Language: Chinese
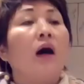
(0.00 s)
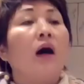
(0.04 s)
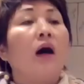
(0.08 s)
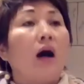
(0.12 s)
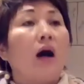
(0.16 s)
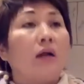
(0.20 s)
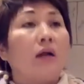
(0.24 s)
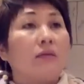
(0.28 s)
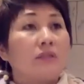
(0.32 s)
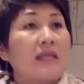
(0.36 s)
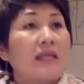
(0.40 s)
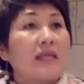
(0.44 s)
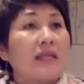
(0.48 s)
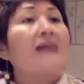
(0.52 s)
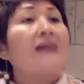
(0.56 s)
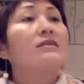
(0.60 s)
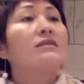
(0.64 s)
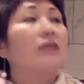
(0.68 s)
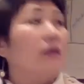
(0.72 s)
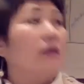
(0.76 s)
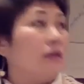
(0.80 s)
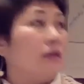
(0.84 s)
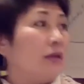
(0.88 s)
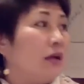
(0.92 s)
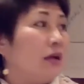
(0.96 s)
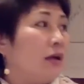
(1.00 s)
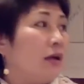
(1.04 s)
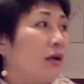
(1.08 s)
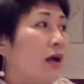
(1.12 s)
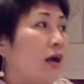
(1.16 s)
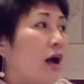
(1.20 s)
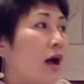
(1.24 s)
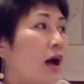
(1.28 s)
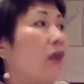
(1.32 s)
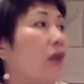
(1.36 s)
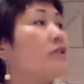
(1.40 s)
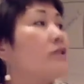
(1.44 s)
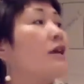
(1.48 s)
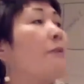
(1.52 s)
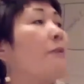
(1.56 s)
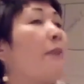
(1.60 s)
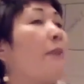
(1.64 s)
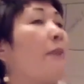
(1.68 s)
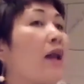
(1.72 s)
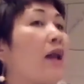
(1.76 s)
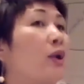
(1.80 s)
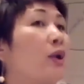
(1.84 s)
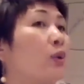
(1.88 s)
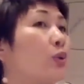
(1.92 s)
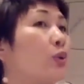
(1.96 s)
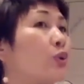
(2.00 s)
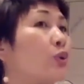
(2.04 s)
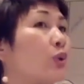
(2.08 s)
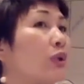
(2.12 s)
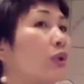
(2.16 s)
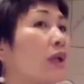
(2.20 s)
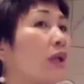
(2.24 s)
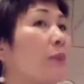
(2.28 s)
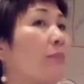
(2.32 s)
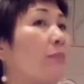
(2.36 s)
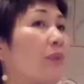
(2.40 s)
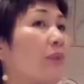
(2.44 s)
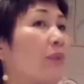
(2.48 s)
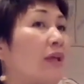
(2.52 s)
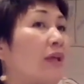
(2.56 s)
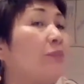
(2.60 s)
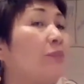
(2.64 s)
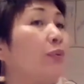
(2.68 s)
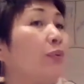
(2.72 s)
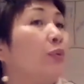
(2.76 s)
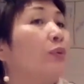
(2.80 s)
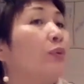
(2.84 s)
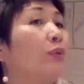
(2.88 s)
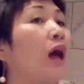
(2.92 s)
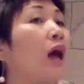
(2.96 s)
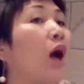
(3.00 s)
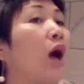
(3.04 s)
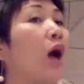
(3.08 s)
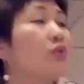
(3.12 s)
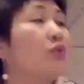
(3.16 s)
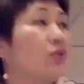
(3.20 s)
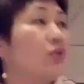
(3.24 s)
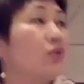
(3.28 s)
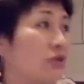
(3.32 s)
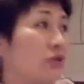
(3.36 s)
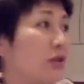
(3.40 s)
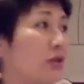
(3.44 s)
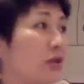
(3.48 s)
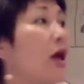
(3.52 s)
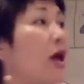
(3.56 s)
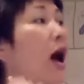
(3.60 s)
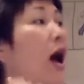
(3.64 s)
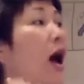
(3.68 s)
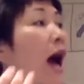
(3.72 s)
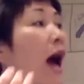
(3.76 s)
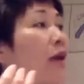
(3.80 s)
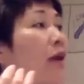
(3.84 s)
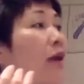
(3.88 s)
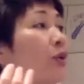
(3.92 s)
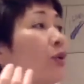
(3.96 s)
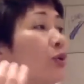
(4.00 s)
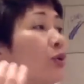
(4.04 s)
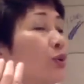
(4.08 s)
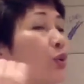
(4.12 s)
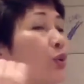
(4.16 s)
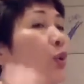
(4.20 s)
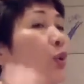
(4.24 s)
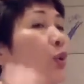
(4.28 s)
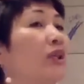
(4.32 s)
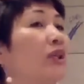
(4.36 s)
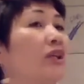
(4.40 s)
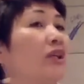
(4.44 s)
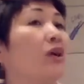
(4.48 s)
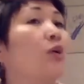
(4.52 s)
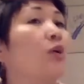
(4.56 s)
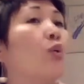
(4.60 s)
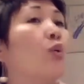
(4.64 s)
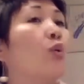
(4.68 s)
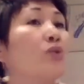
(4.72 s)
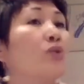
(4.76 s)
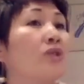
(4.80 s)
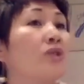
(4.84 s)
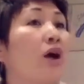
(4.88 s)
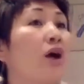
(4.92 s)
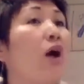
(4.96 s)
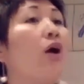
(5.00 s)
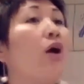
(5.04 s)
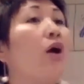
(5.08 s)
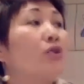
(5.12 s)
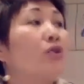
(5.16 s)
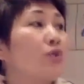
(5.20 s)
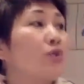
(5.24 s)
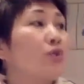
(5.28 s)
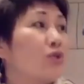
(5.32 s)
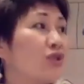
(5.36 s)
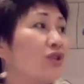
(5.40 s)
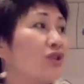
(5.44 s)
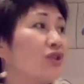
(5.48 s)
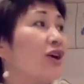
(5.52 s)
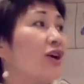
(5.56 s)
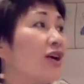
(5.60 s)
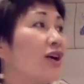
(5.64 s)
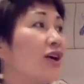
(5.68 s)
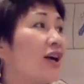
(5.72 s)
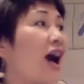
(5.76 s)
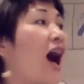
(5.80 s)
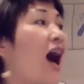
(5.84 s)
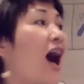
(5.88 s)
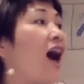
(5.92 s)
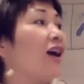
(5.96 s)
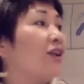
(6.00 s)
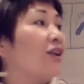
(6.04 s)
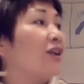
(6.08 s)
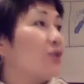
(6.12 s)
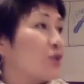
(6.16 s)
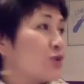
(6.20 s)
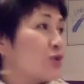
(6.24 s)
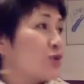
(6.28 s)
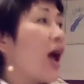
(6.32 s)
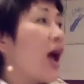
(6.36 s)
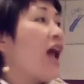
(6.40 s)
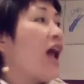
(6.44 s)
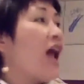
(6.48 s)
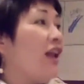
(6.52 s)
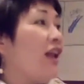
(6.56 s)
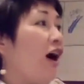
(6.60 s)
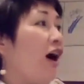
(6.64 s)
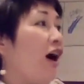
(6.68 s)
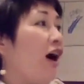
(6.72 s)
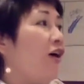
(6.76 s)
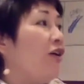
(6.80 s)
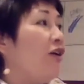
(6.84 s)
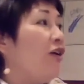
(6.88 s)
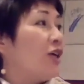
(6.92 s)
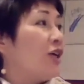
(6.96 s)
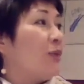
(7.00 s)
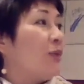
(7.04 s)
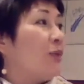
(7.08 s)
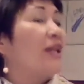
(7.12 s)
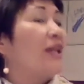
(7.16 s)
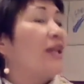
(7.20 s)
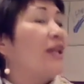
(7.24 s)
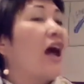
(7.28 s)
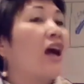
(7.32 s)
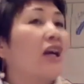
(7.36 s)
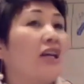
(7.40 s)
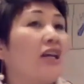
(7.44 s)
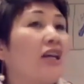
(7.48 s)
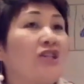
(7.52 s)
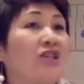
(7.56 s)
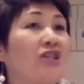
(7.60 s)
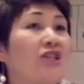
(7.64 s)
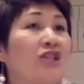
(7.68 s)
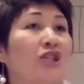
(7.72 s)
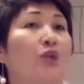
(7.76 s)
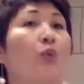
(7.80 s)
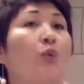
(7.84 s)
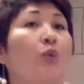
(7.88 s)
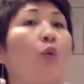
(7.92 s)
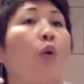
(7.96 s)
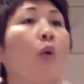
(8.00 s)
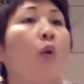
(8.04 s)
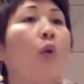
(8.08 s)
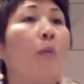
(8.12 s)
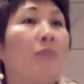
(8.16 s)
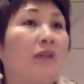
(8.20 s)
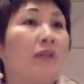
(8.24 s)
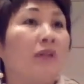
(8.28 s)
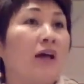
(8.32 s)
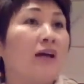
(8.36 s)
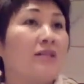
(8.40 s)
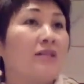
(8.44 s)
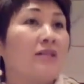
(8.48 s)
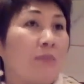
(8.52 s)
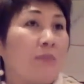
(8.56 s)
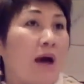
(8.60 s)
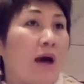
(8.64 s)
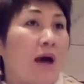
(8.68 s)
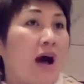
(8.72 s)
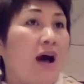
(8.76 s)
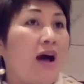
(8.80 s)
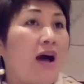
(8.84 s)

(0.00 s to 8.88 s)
哈加成了，而且白藜芦醇呢比葡萄籽还有多一个功效，就是抗衰老，因为它可以激活我们的什么